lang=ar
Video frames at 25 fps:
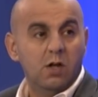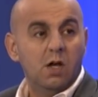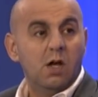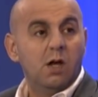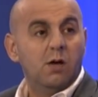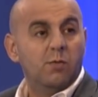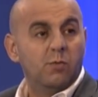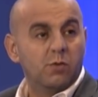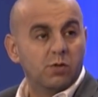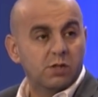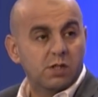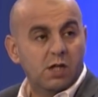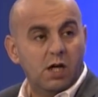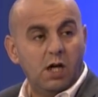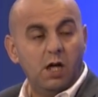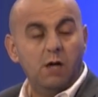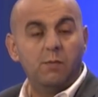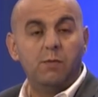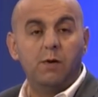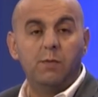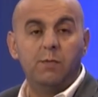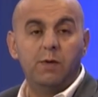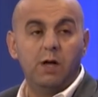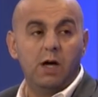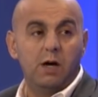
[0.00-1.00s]
مصاحبة
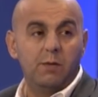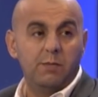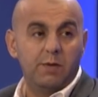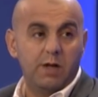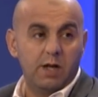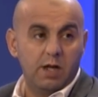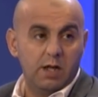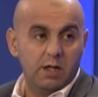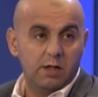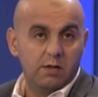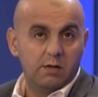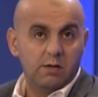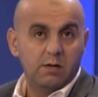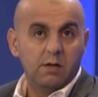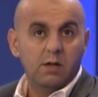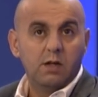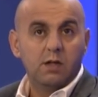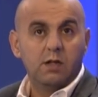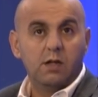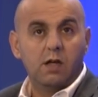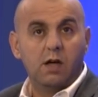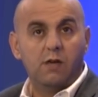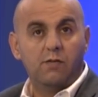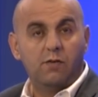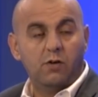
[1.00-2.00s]
بأمراض
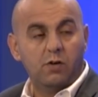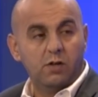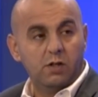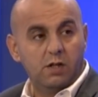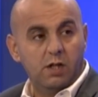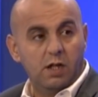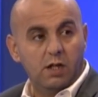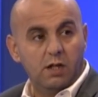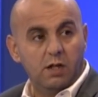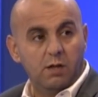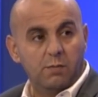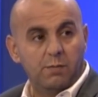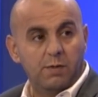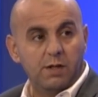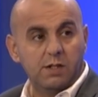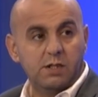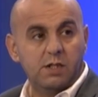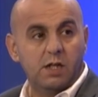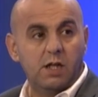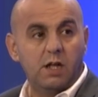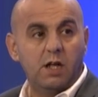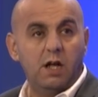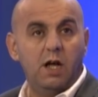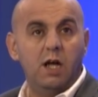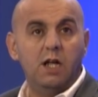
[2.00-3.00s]
كفقدان
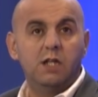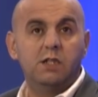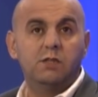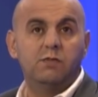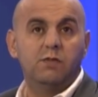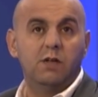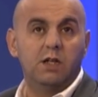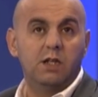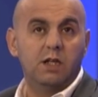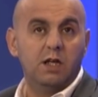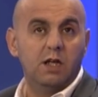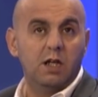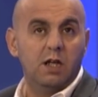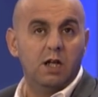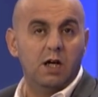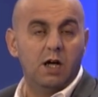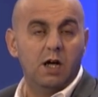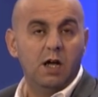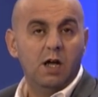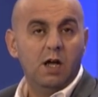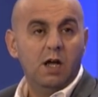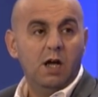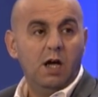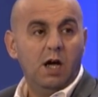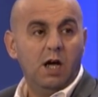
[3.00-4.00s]
البصر عجز في الكلى
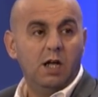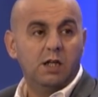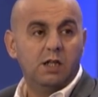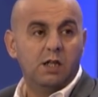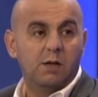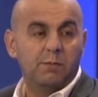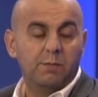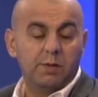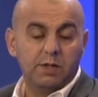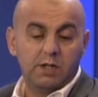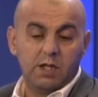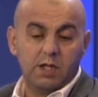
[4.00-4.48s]
حتى بطء